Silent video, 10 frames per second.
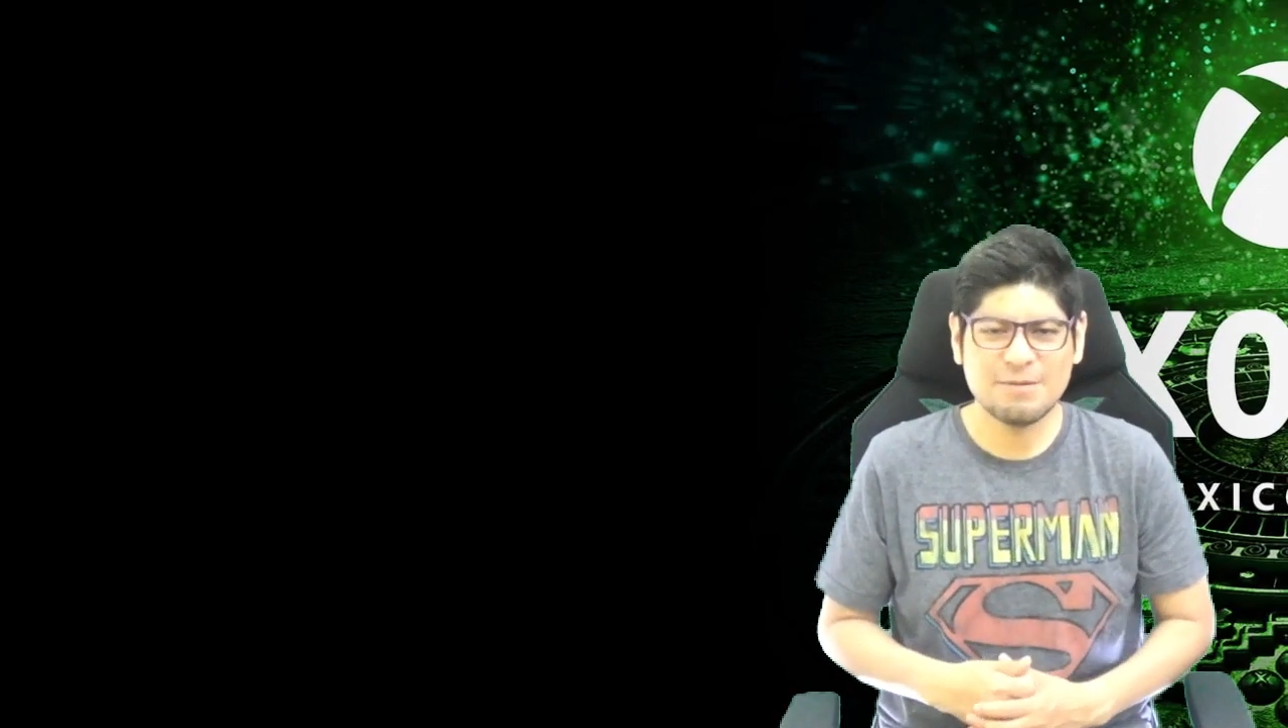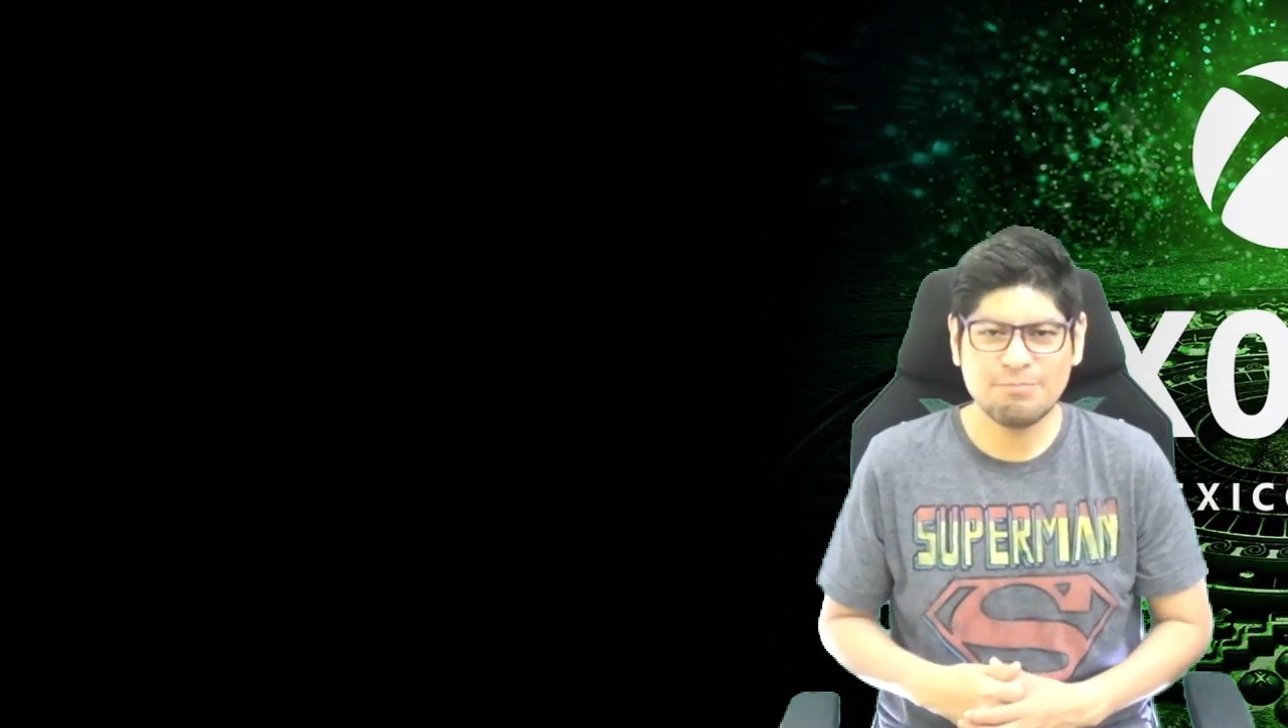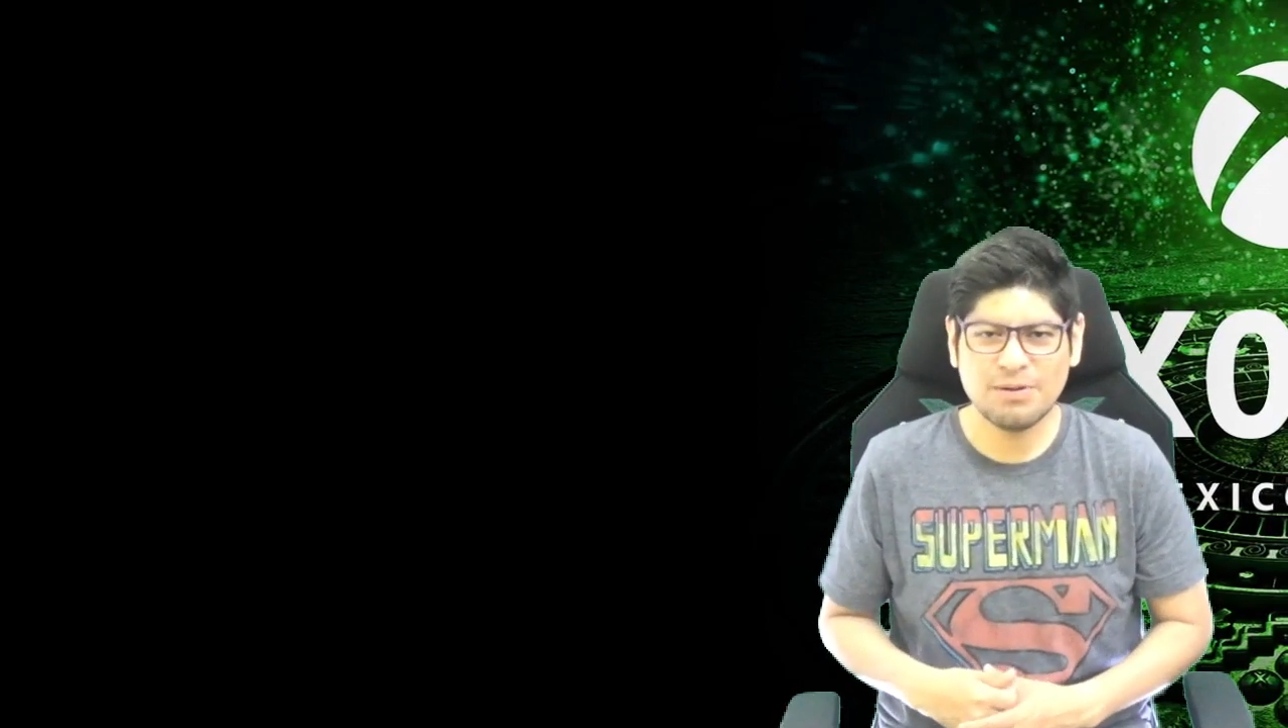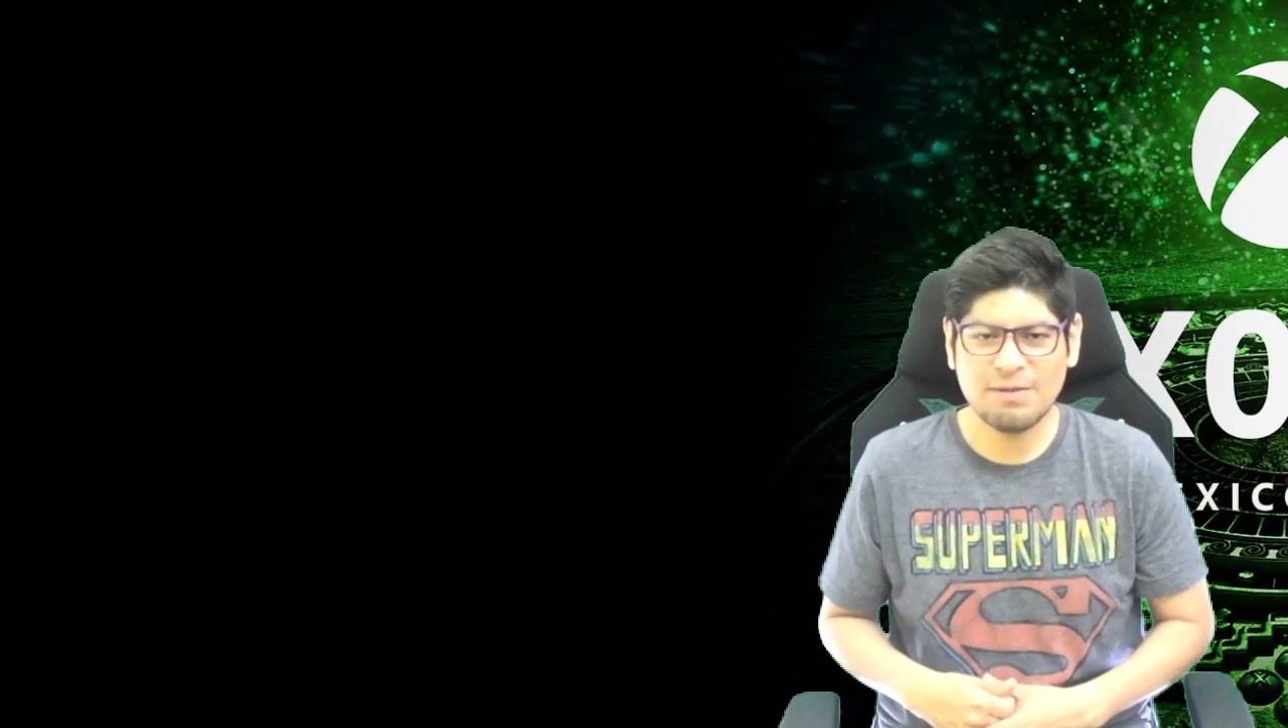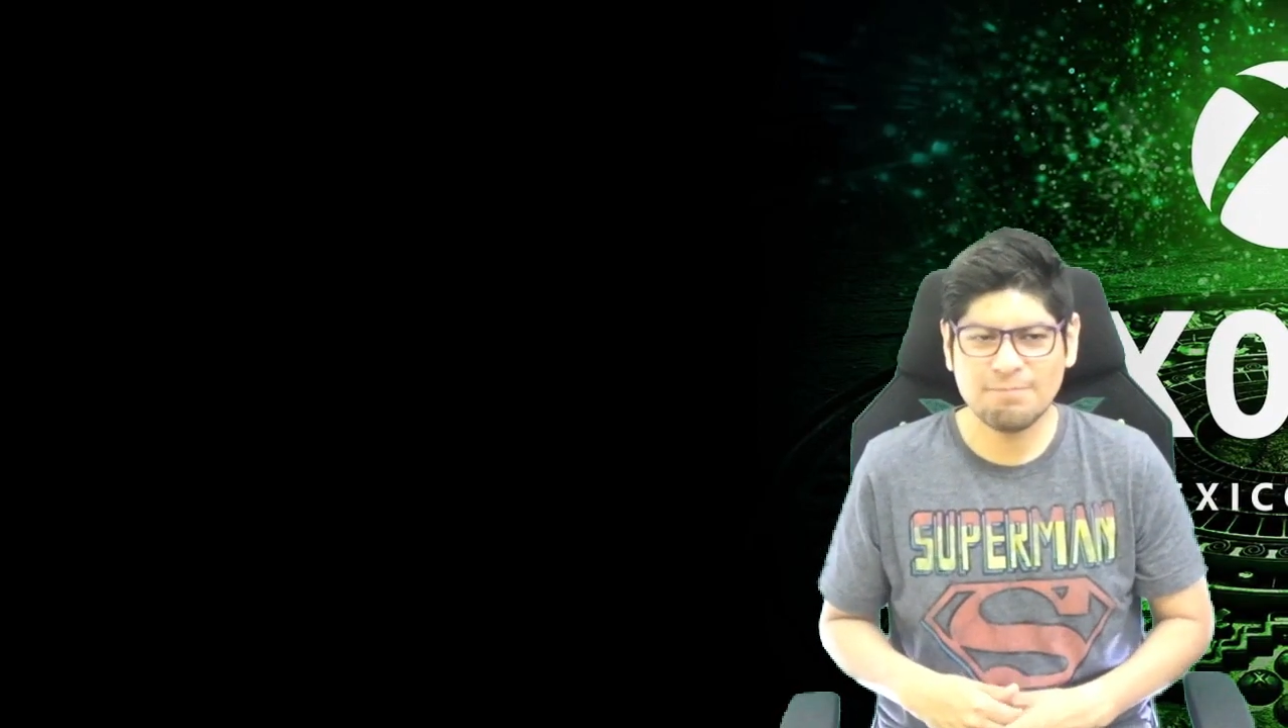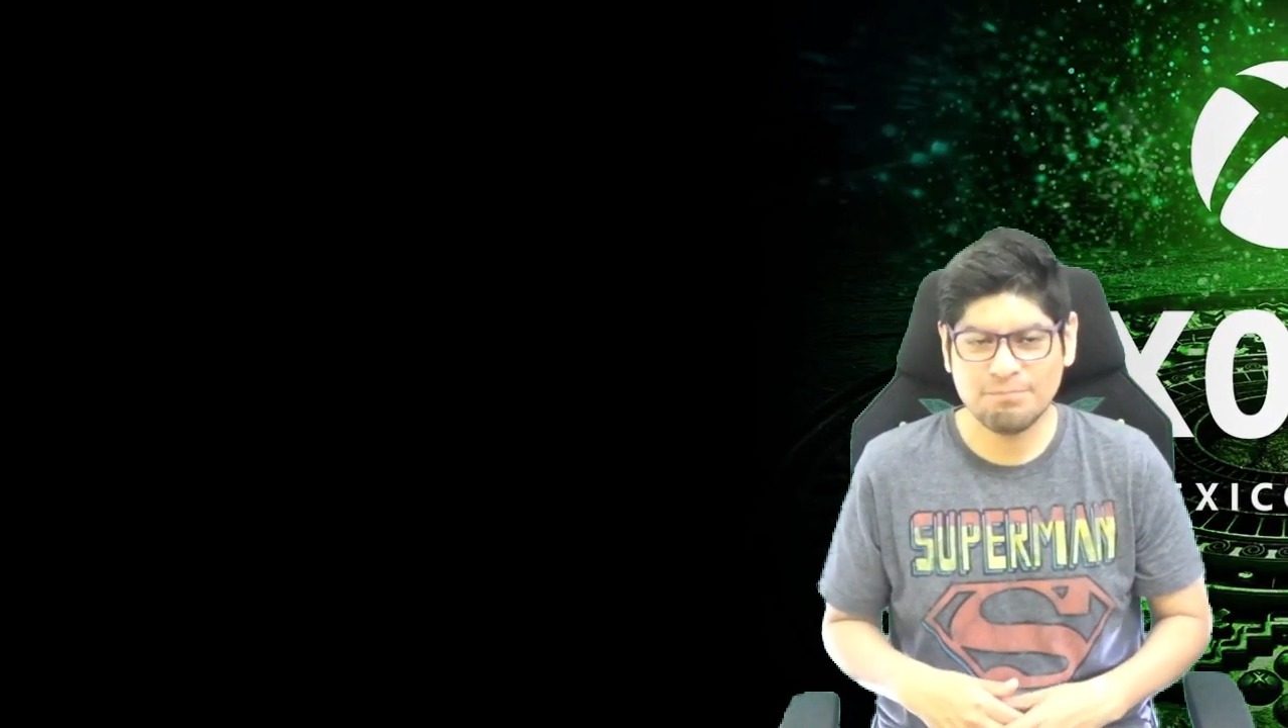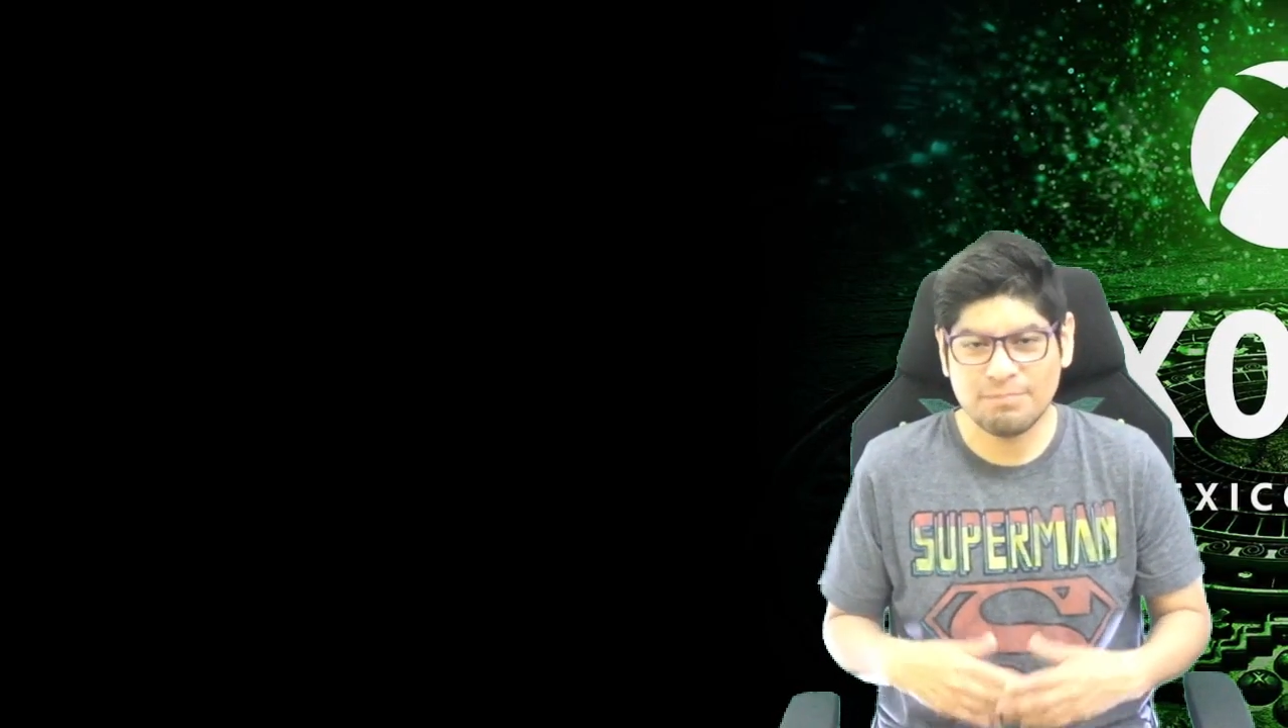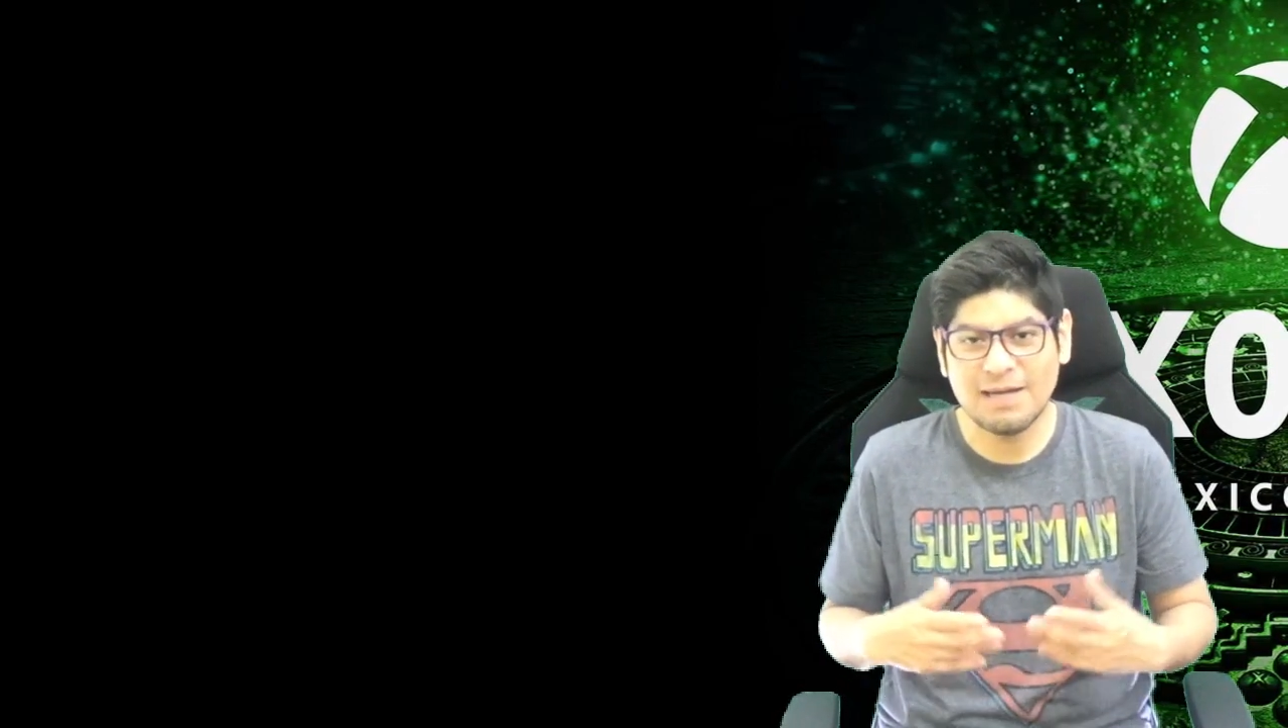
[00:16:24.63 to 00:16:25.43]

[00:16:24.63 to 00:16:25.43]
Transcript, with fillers: siempre